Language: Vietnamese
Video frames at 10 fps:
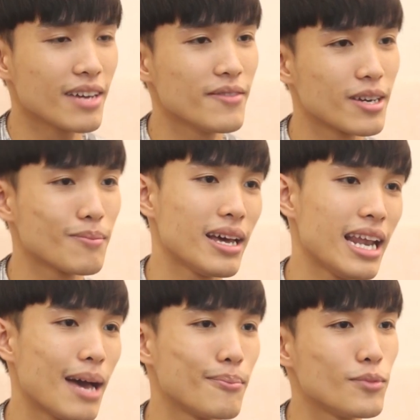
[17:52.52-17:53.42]
cái việc mà
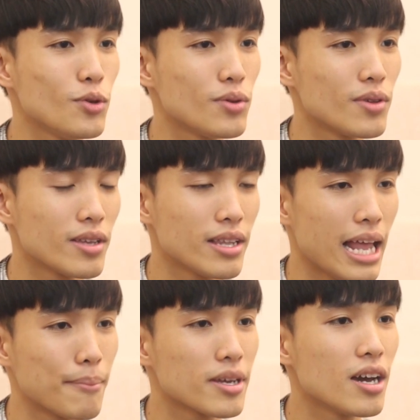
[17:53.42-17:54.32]
làm
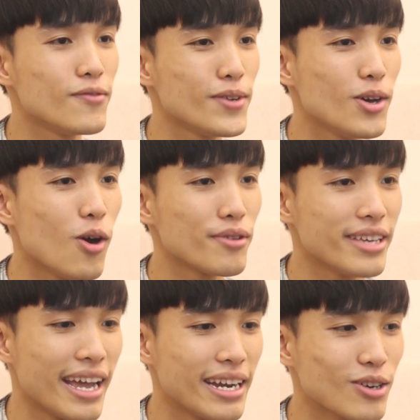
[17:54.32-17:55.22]
làm kênh video như
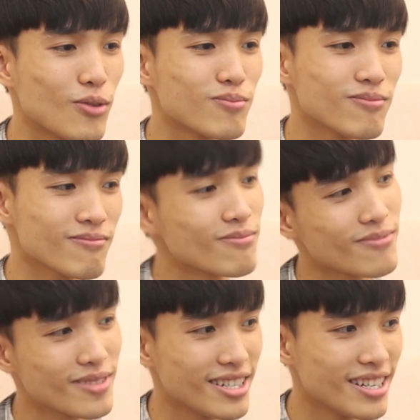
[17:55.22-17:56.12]
vậy nó cũng
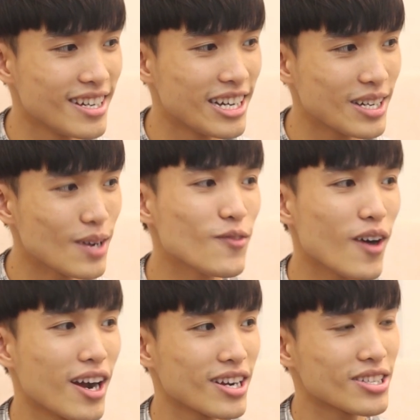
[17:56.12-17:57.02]
góp
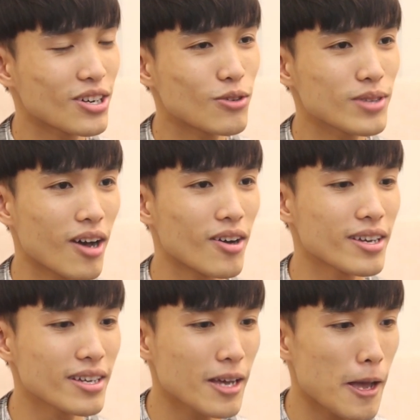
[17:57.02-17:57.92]
phần cho củ
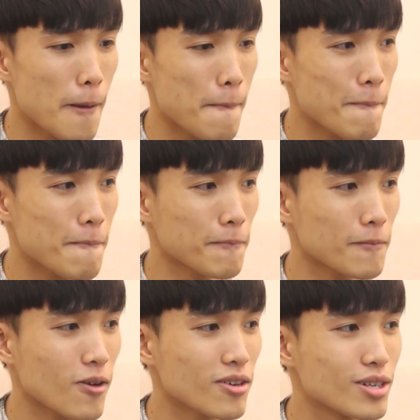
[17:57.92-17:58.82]
tỏi um,
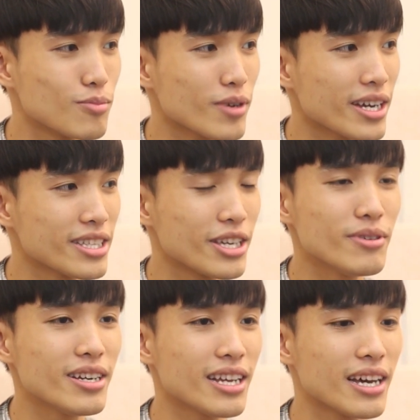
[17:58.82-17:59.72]
có được một cái
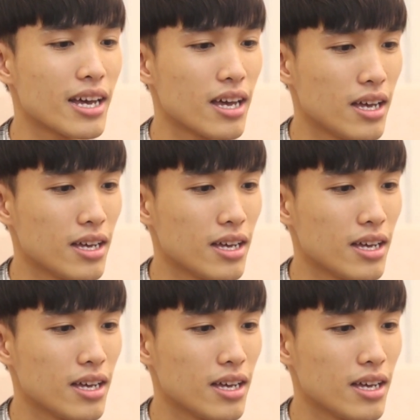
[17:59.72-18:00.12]
kiểu như là